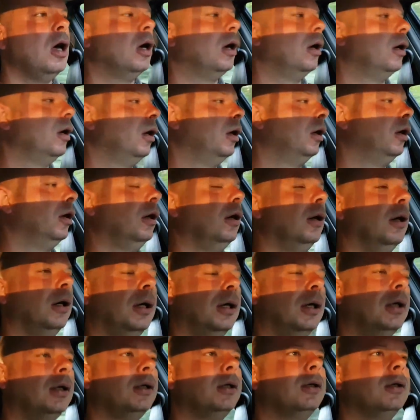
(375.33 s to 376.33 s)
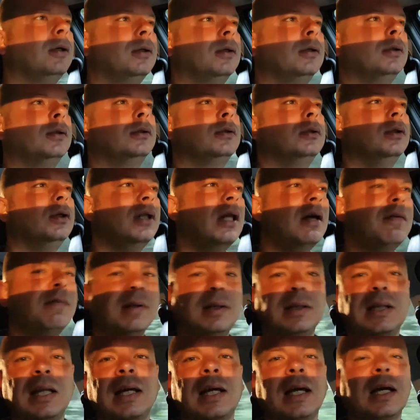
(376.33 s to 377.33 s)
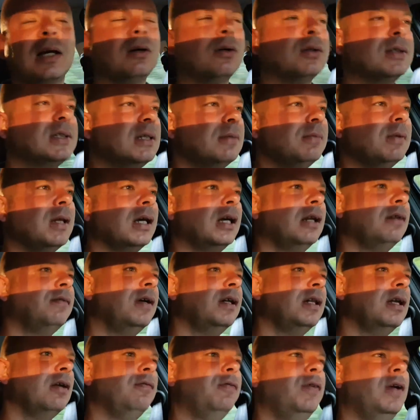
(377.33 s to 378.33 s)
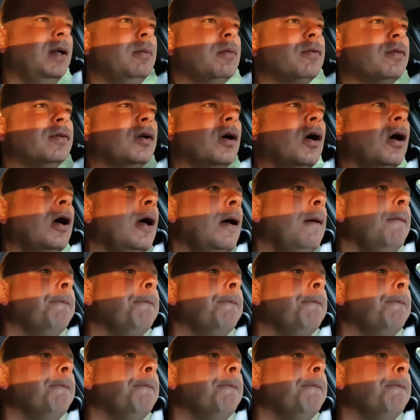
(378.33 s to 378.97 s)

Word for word: E, no nawet tak jak z tym nagrywaniem filmów, no